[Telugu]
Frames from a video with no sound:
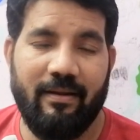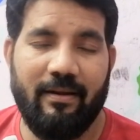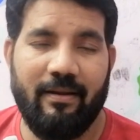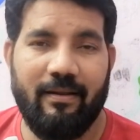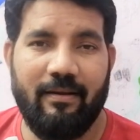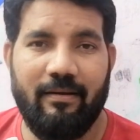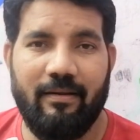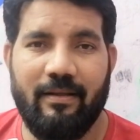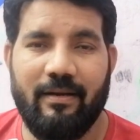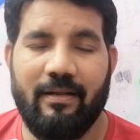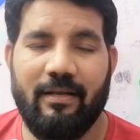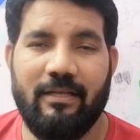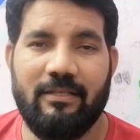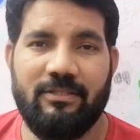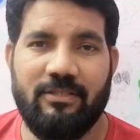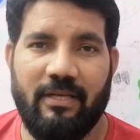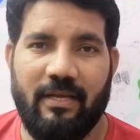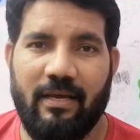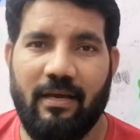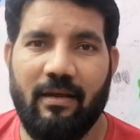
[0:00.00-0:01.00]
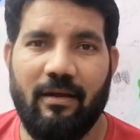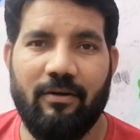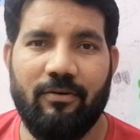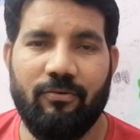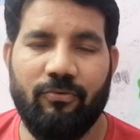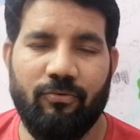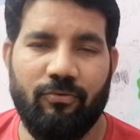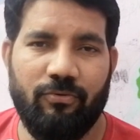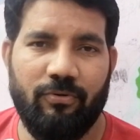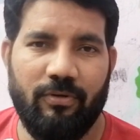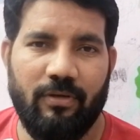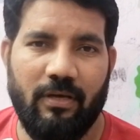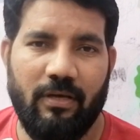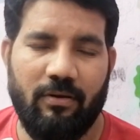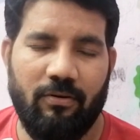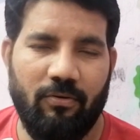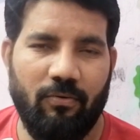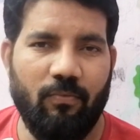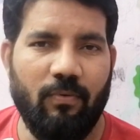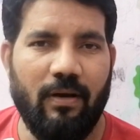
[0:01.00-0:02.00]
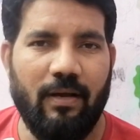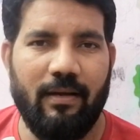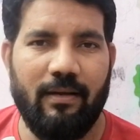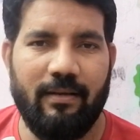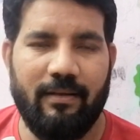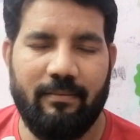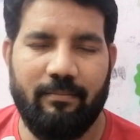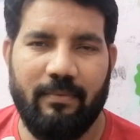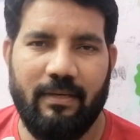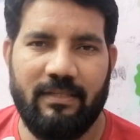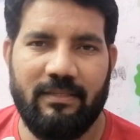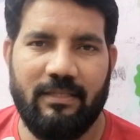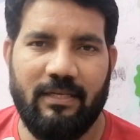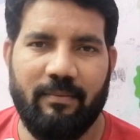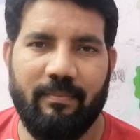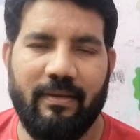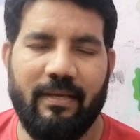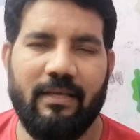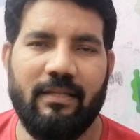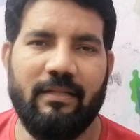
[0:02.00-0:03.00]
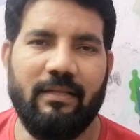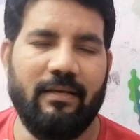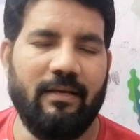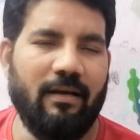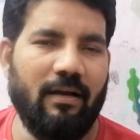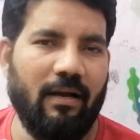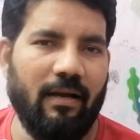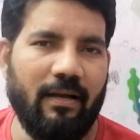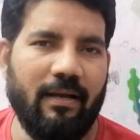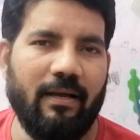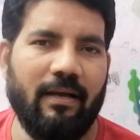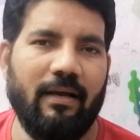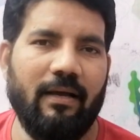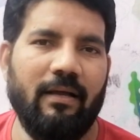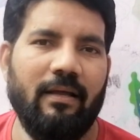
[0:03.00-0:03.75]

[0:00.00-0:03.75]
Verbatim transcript: రెగ్యులర్గా చేయాలనుకుంటున్నారో వాళ్ళకి మాత్రమే ఇది కాక